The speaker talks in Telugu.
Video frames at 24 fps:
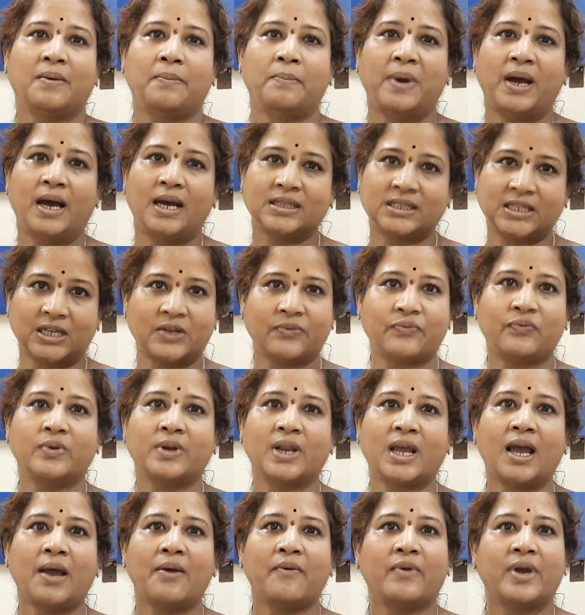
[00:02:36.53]
మా తరఫున
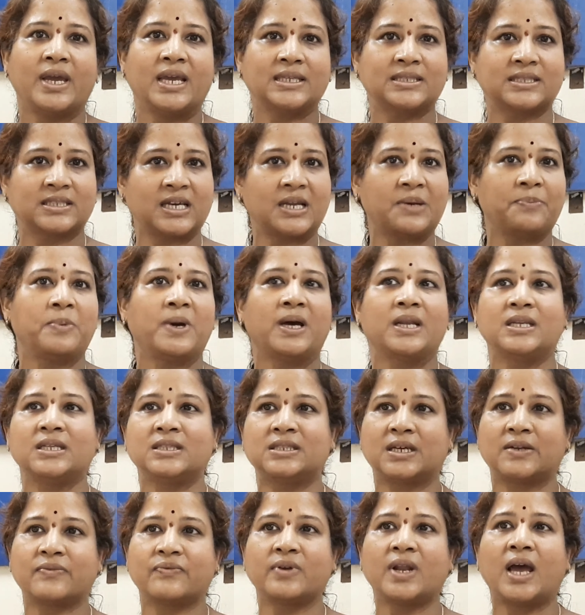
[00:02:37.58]
వైఎస్ఆర్ పార్టీ
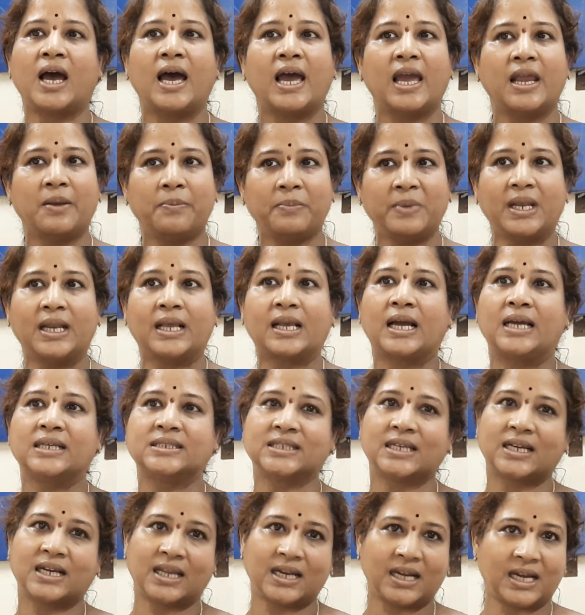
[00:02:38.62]
తరఫున ఆయిల్ మిల్
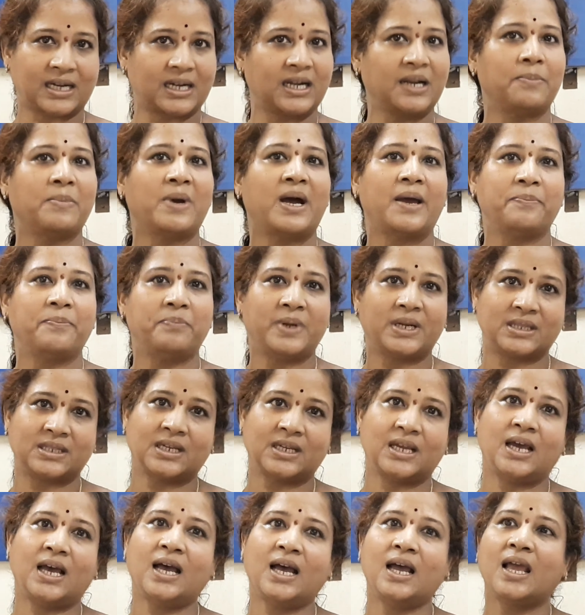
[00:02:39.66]
కాజా గారు అక్కడ మా
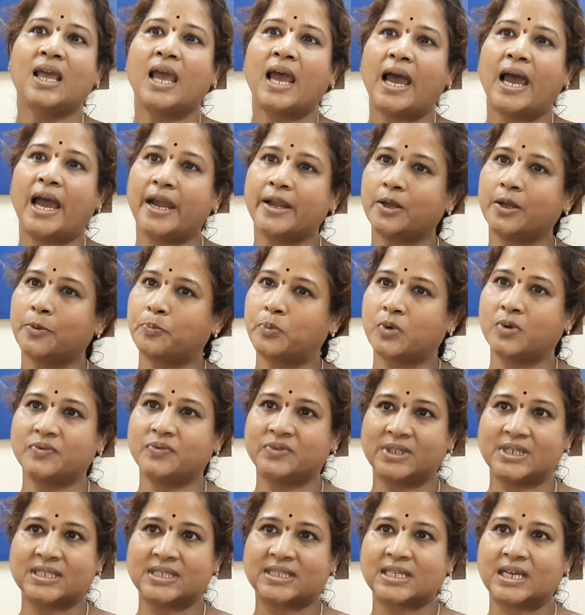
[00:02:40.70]
అభ్యర్థిగా ఆయన ప్రూవ్
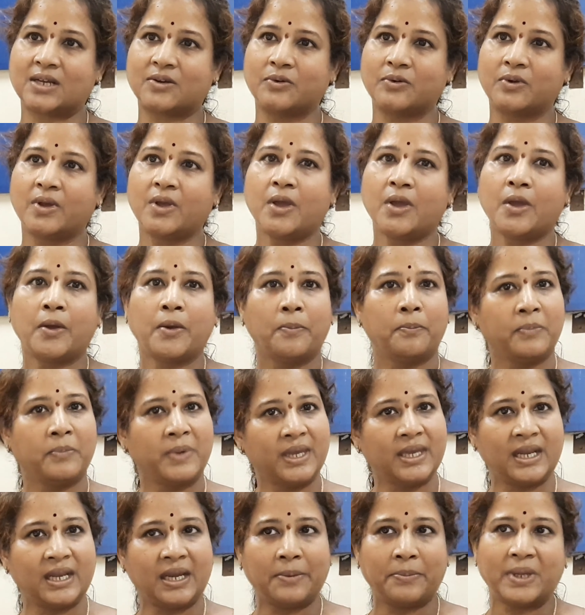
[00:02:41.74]
చేస్తారు
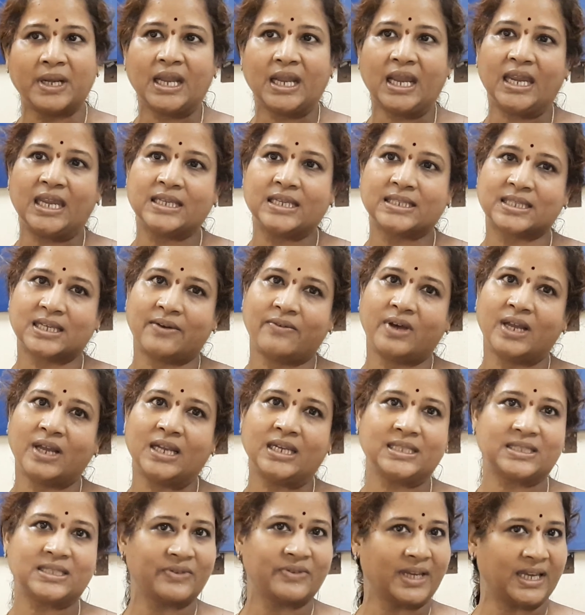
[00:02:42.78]
మీరేమన్నా ఈ
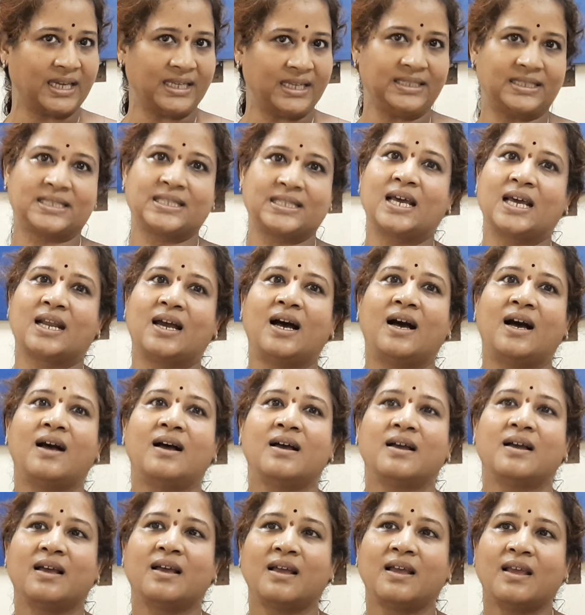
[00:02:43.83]
సవాల్ని స్వీకరిస్తారా
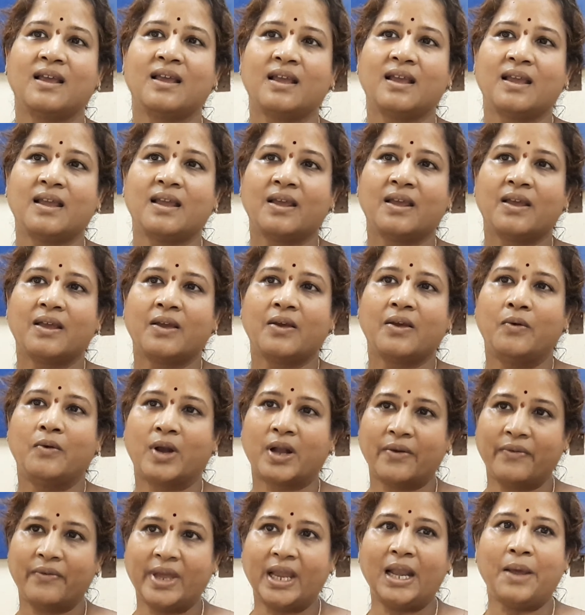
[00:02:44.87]

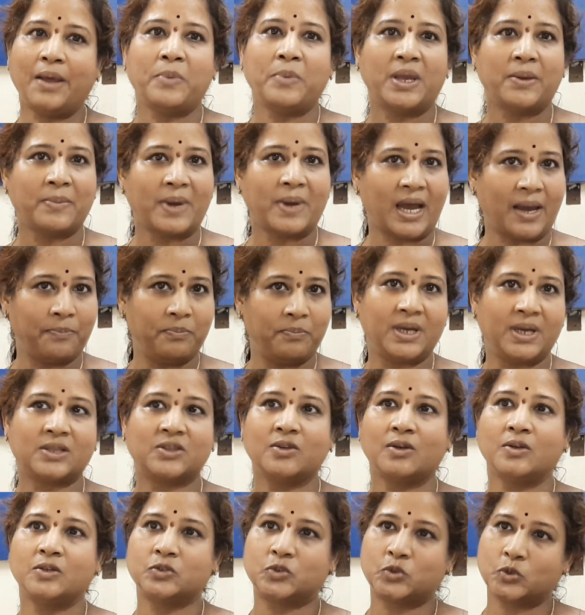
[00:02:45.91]
ఒకవేళ మేము
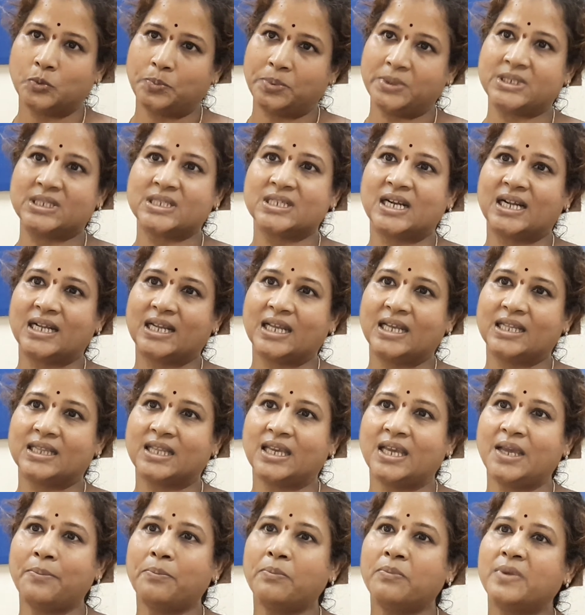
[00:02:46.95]
అభ్యర్థులను
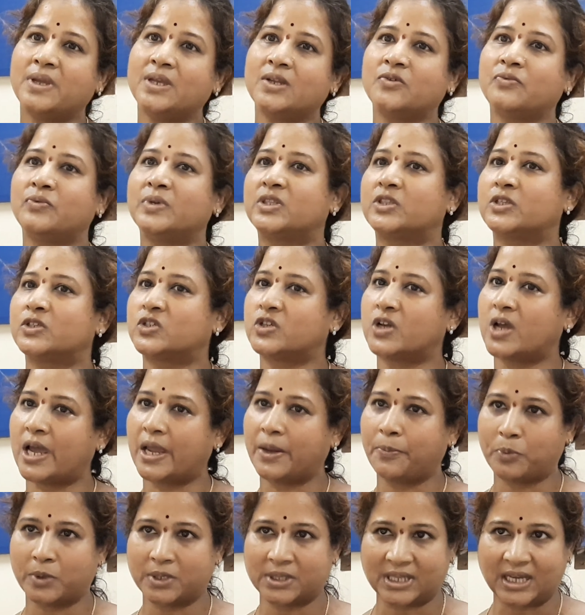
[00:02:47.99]
చూపించినట్టయితే మీరు విత్డ్రా
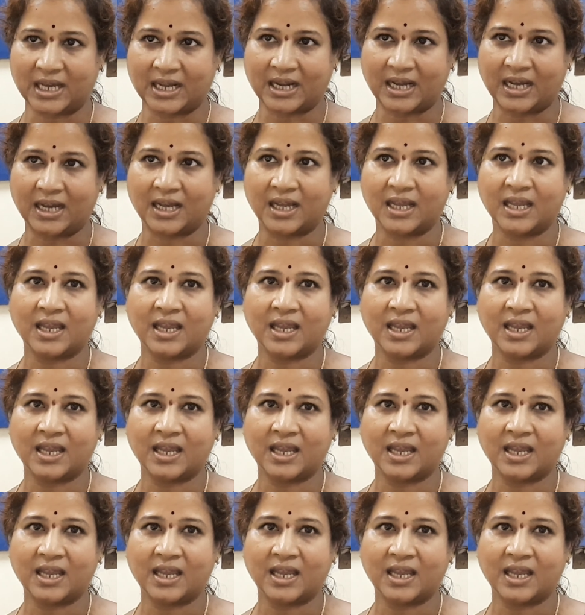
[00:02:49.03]
అయిపోతారా